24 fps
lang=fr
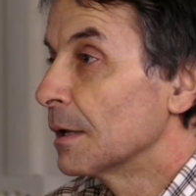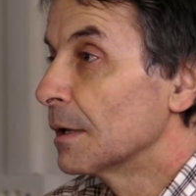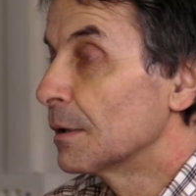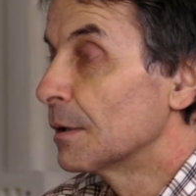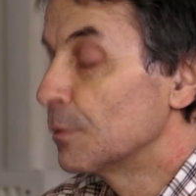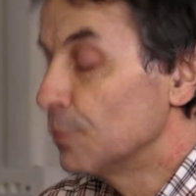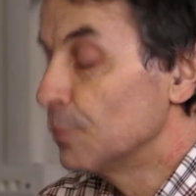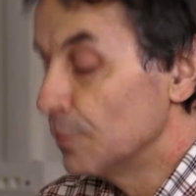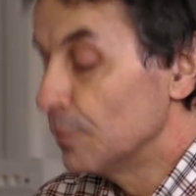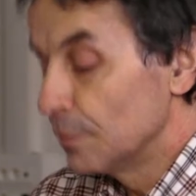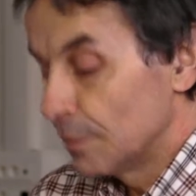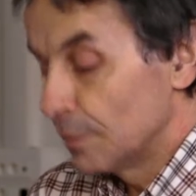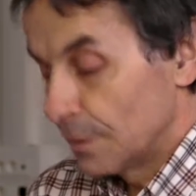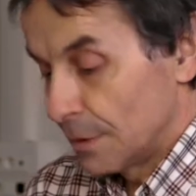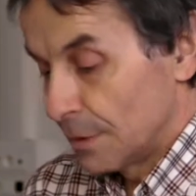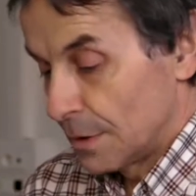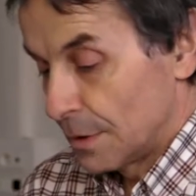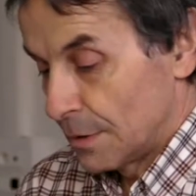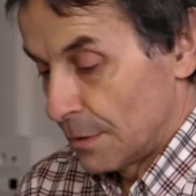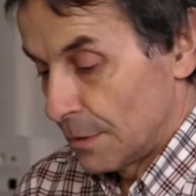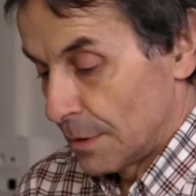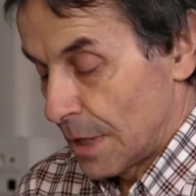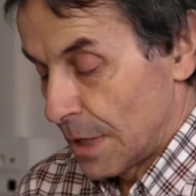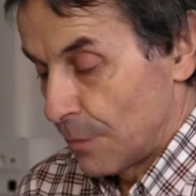
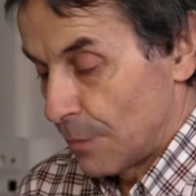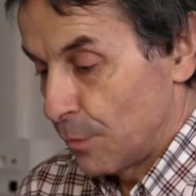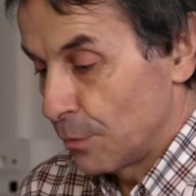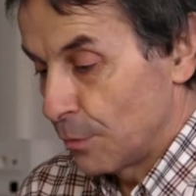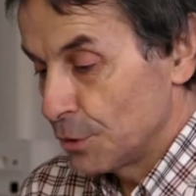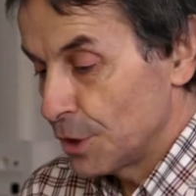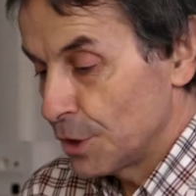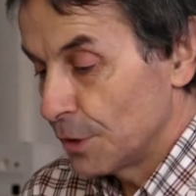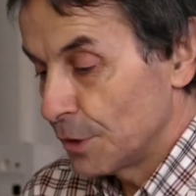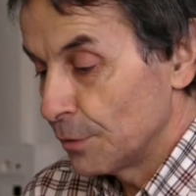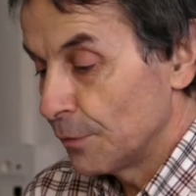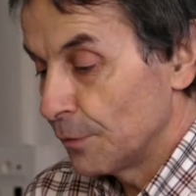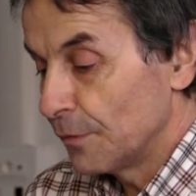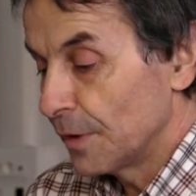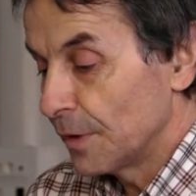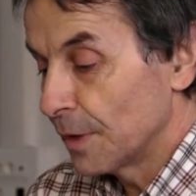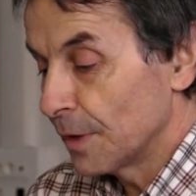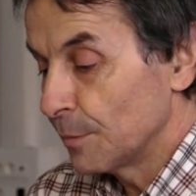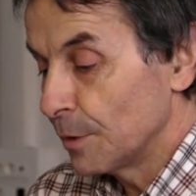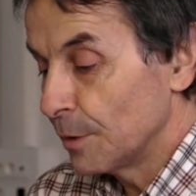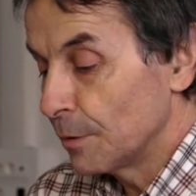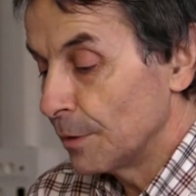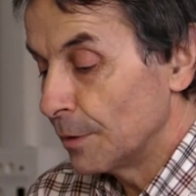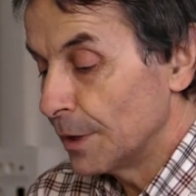qu'un projet de
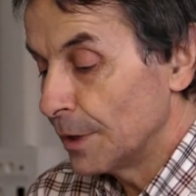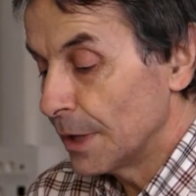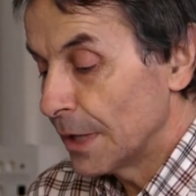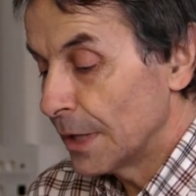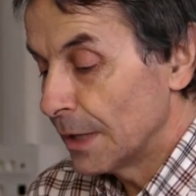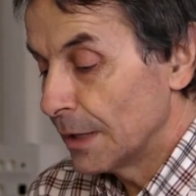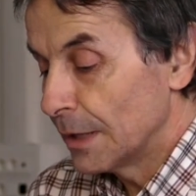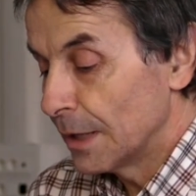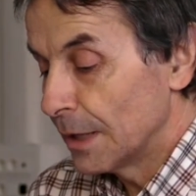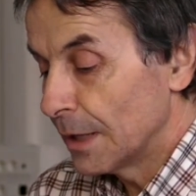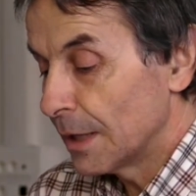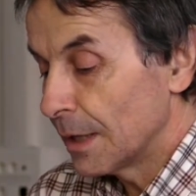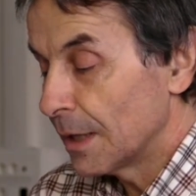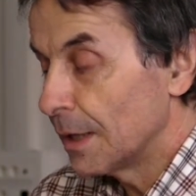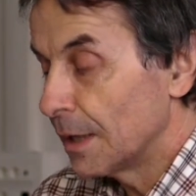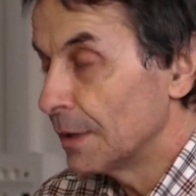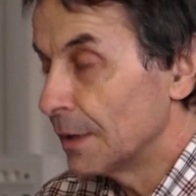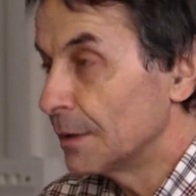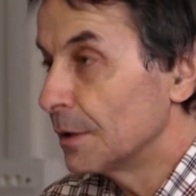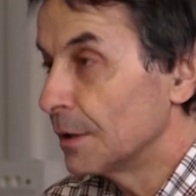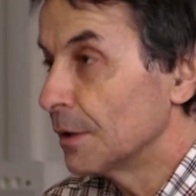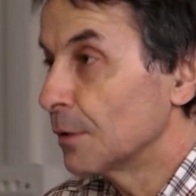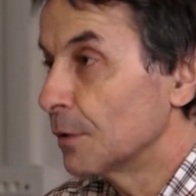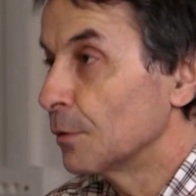ferme éolienne a
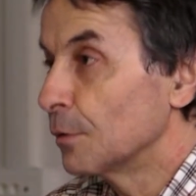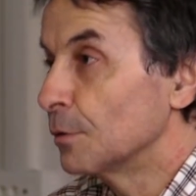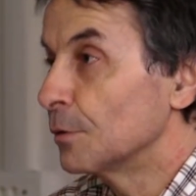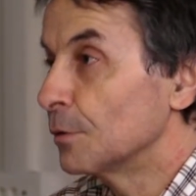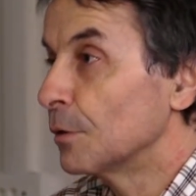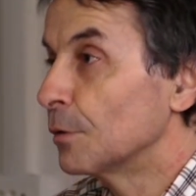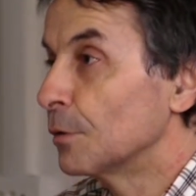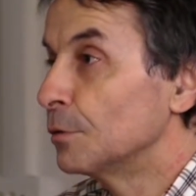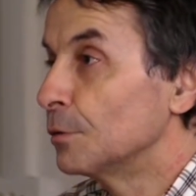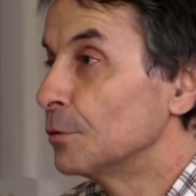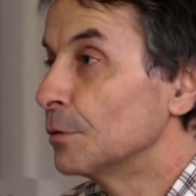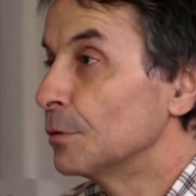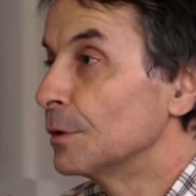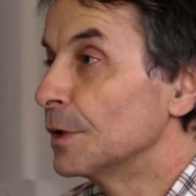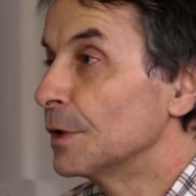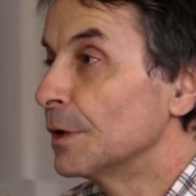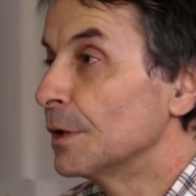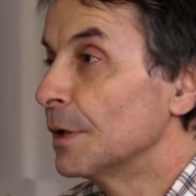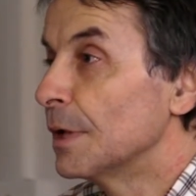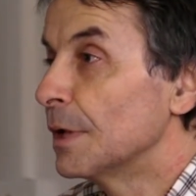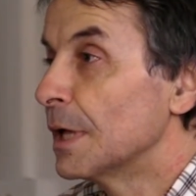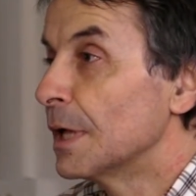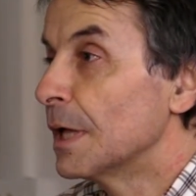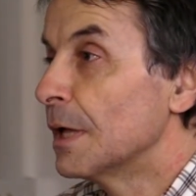été
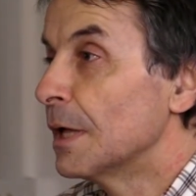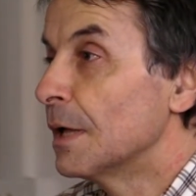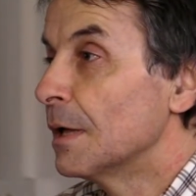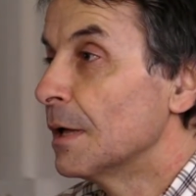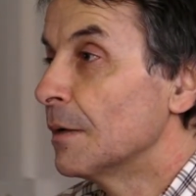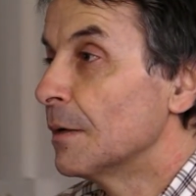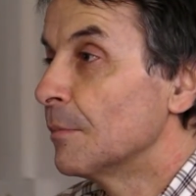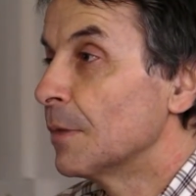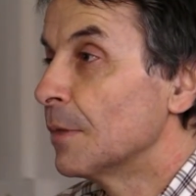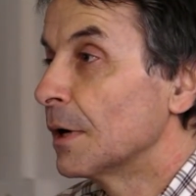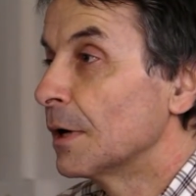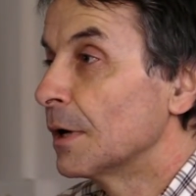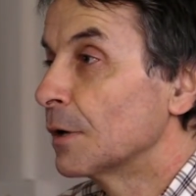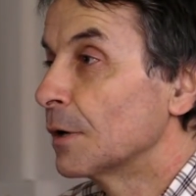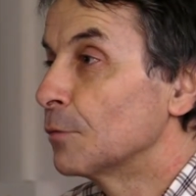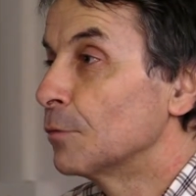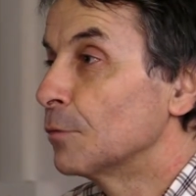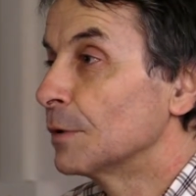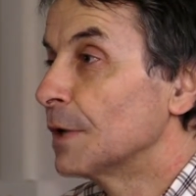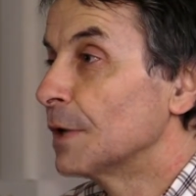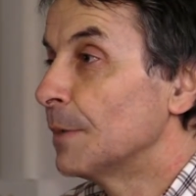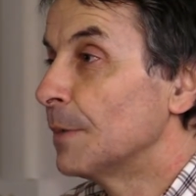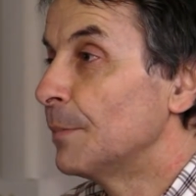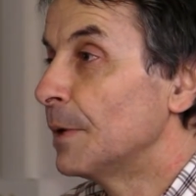retoqué par la
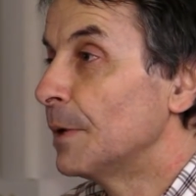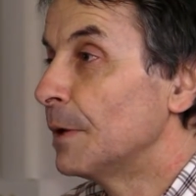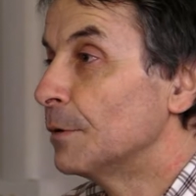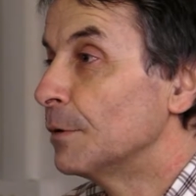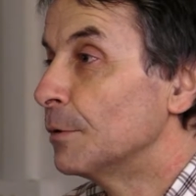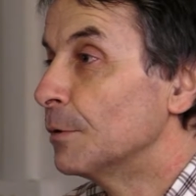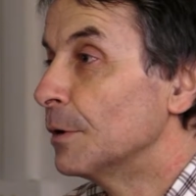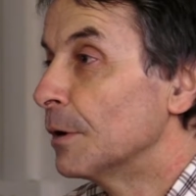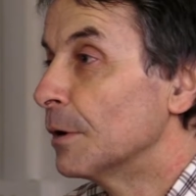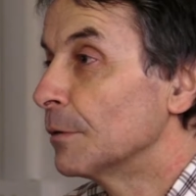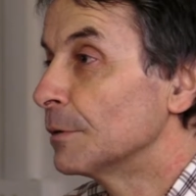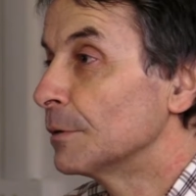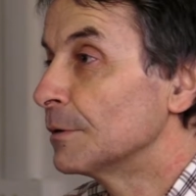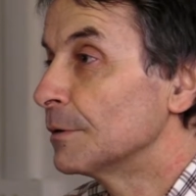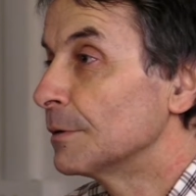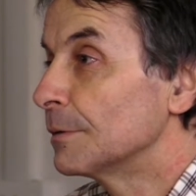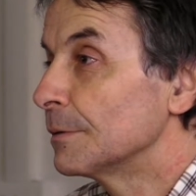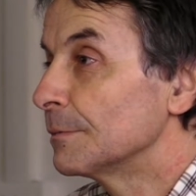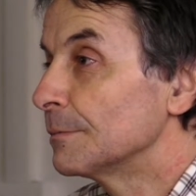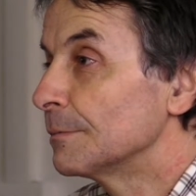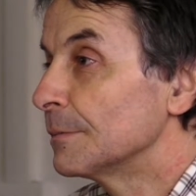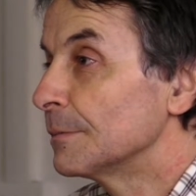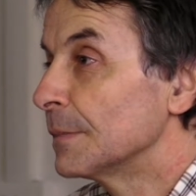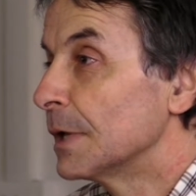Cour d'appel de Nantes,
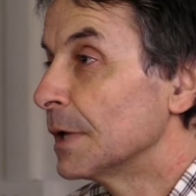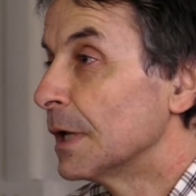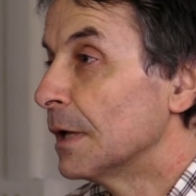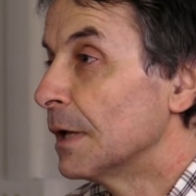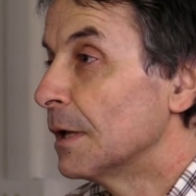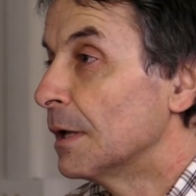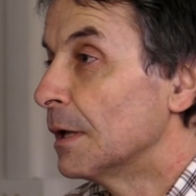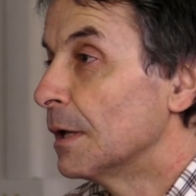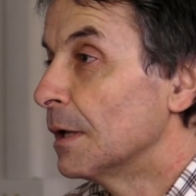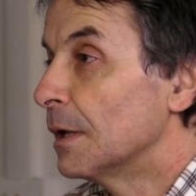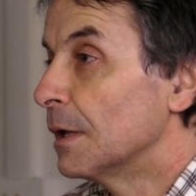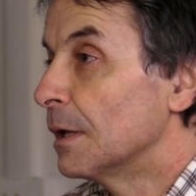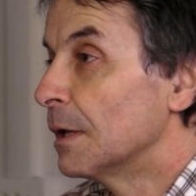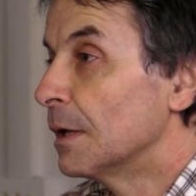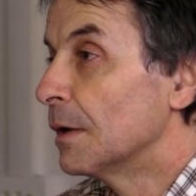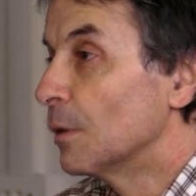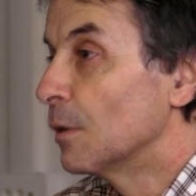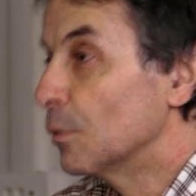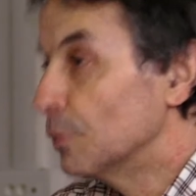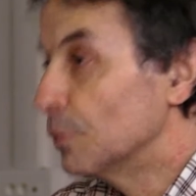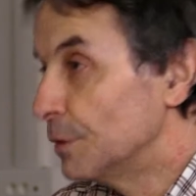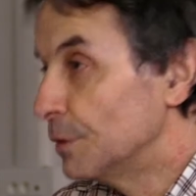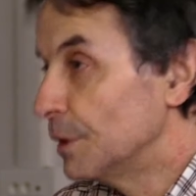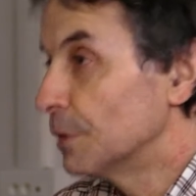
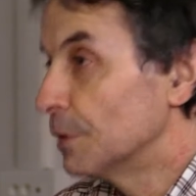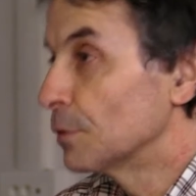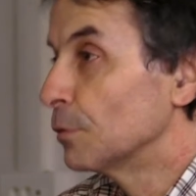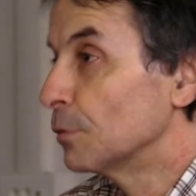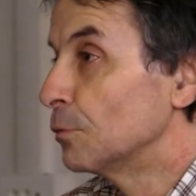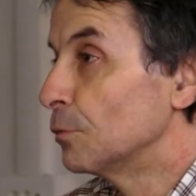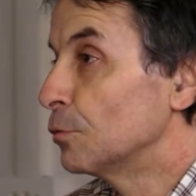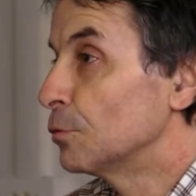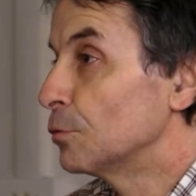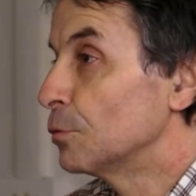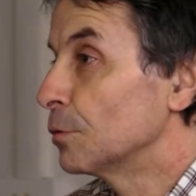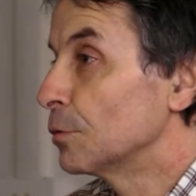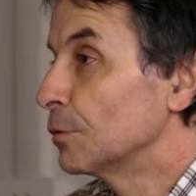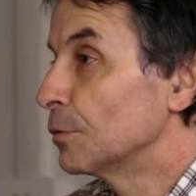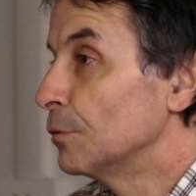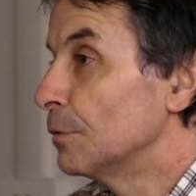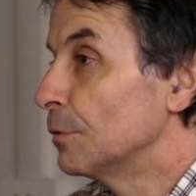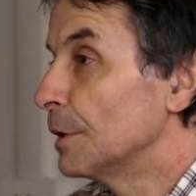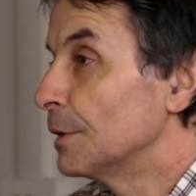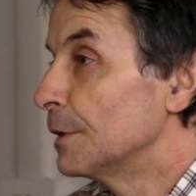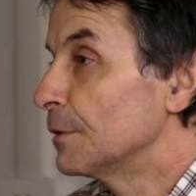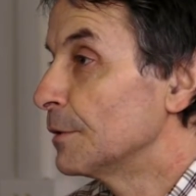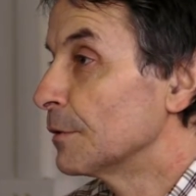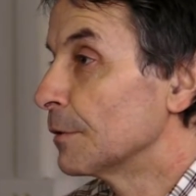au titre toujours du
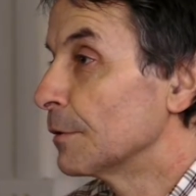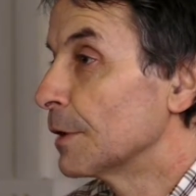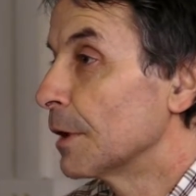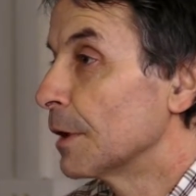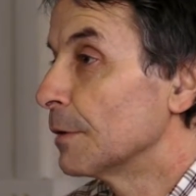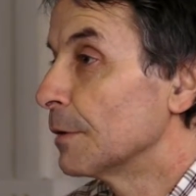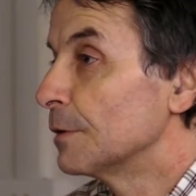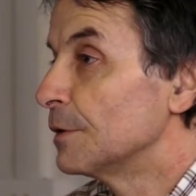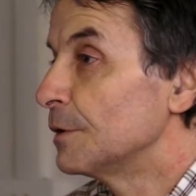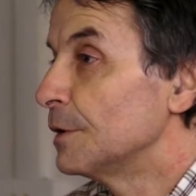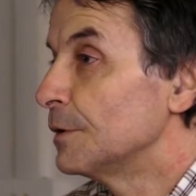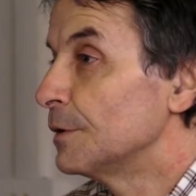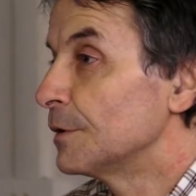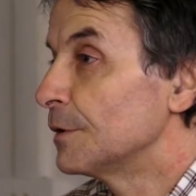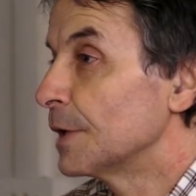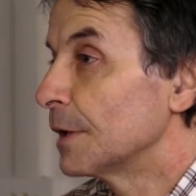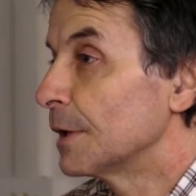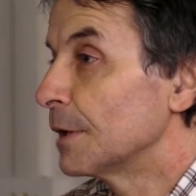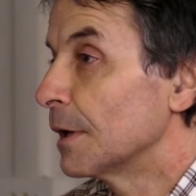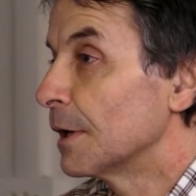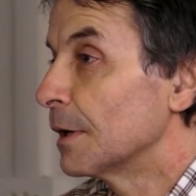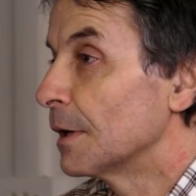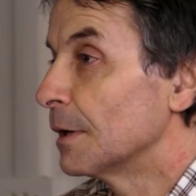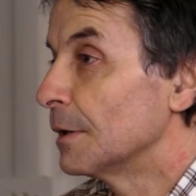
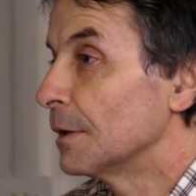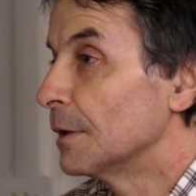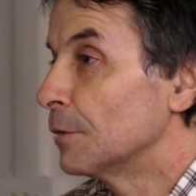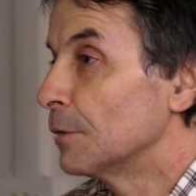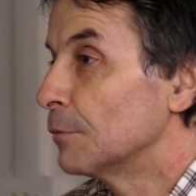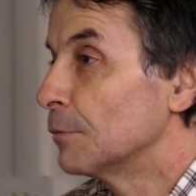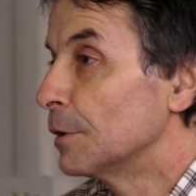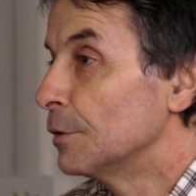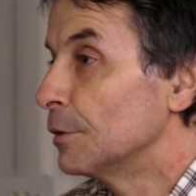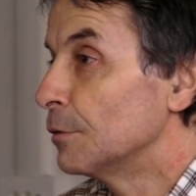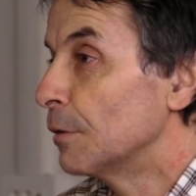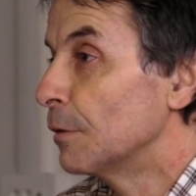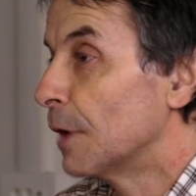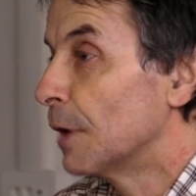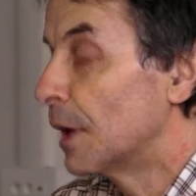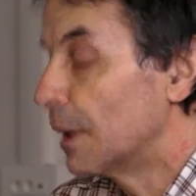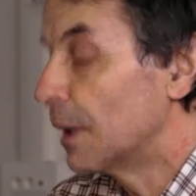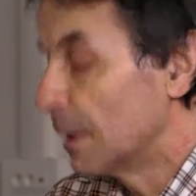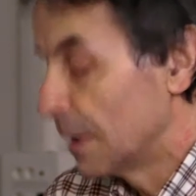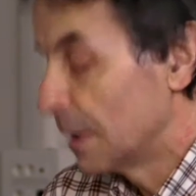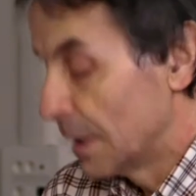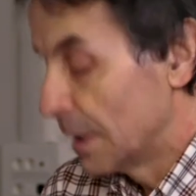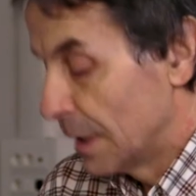L146-41 de la loi littorale.